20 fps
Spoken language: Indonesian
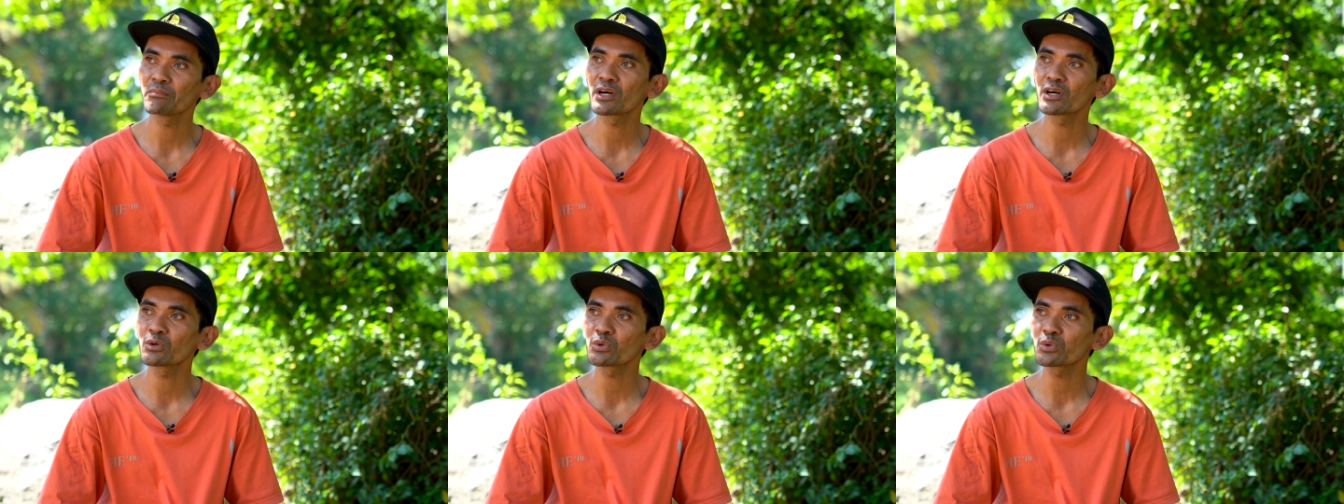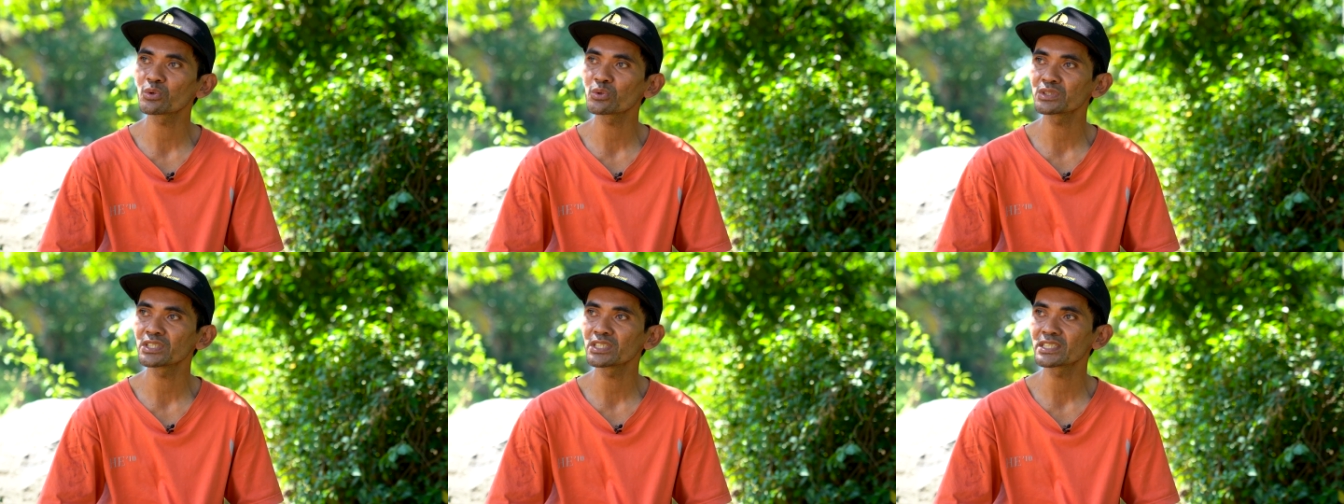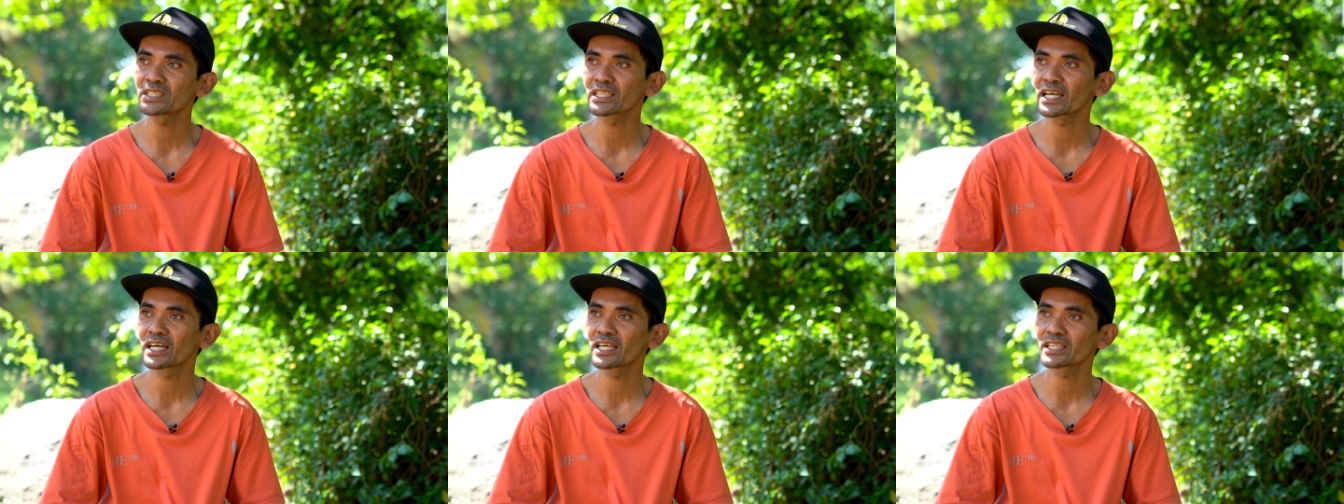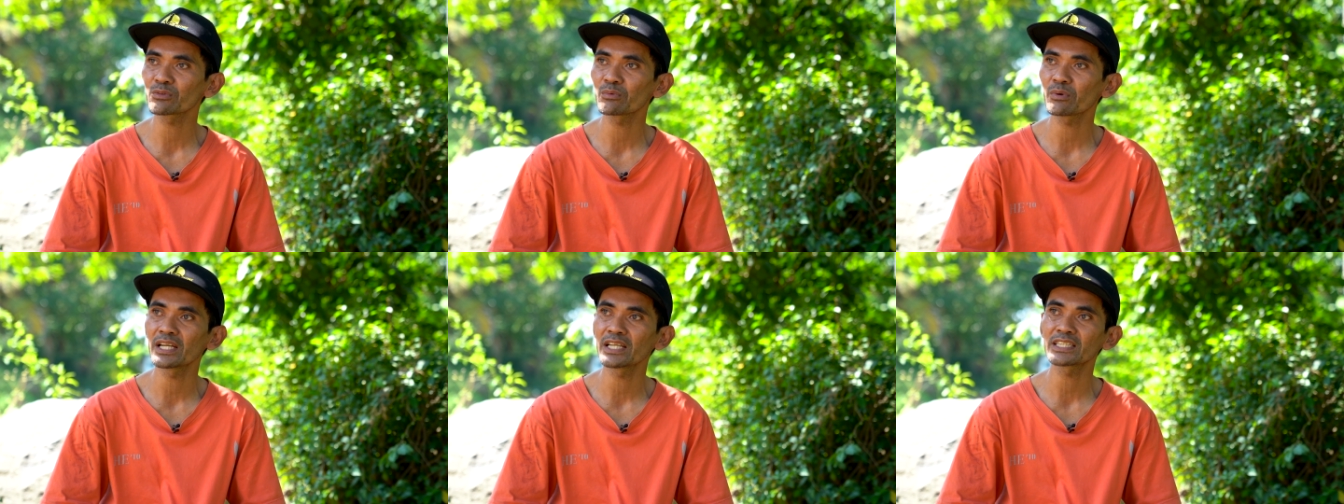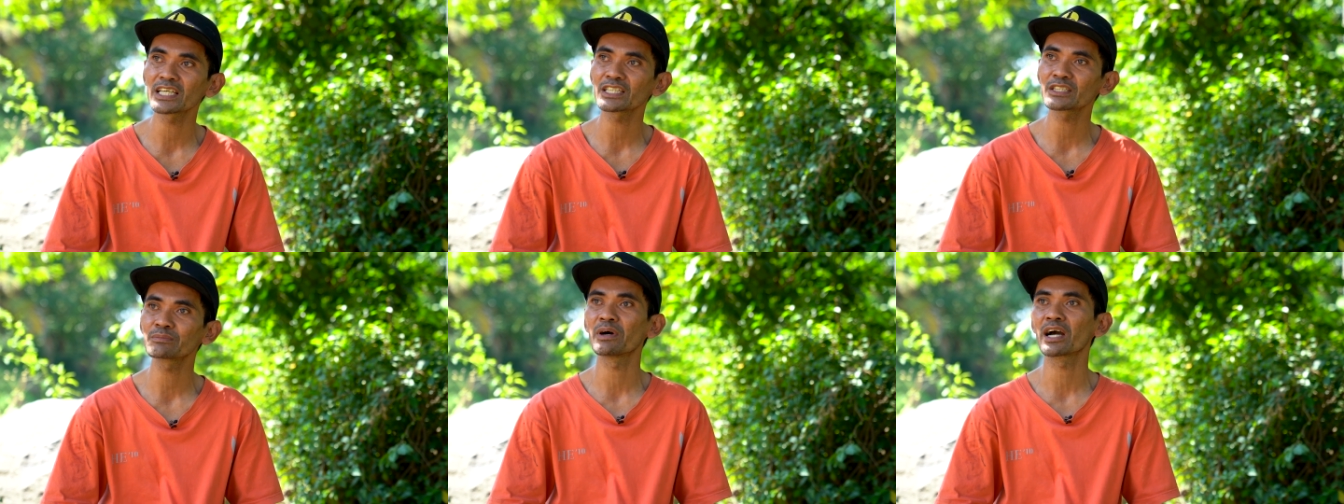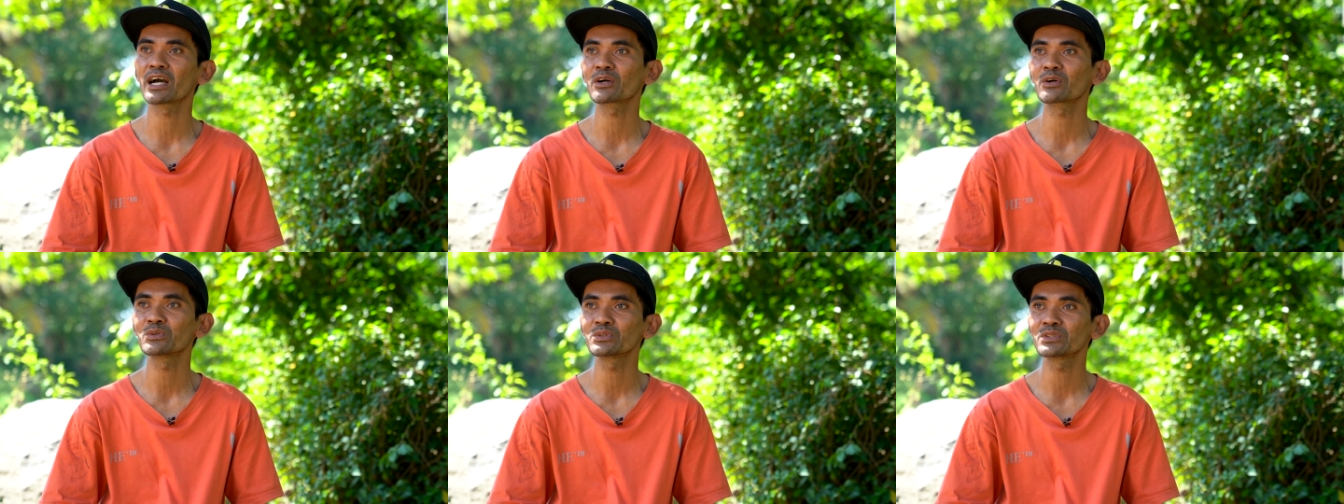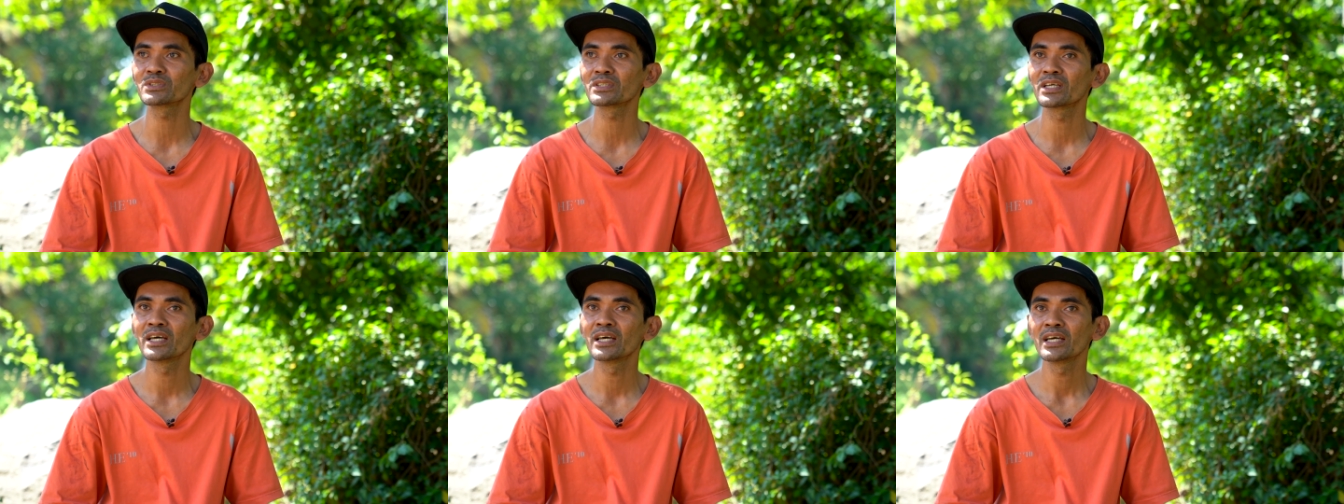mengurusi dengan kualitas bagus